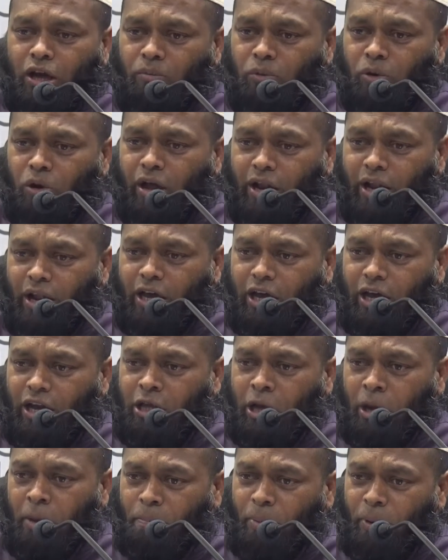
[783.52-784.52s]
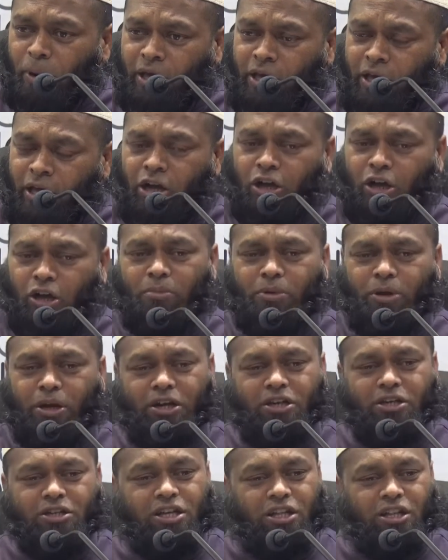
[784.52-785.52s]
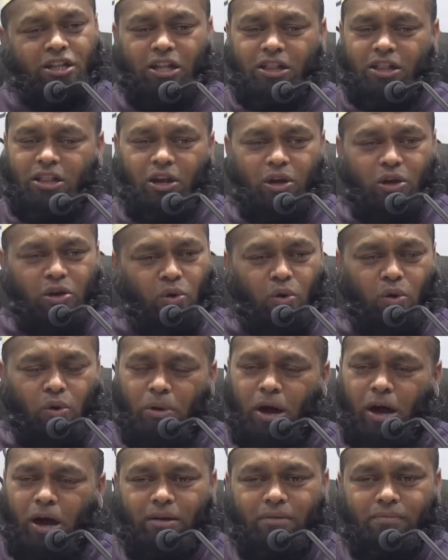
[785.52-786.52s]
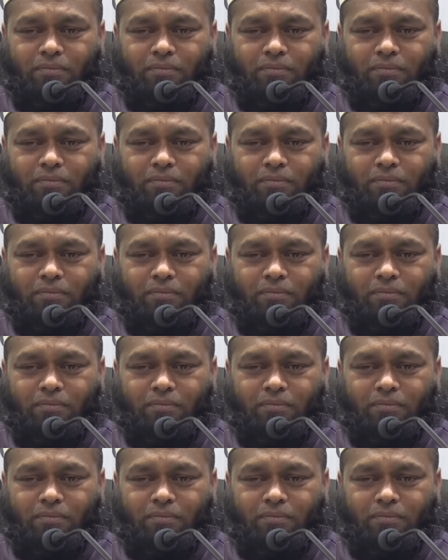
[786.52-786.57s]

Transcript: கபுரறைகள் எப்படி இருக்கும் என்று சிந்தித்து இருக்கிறோமா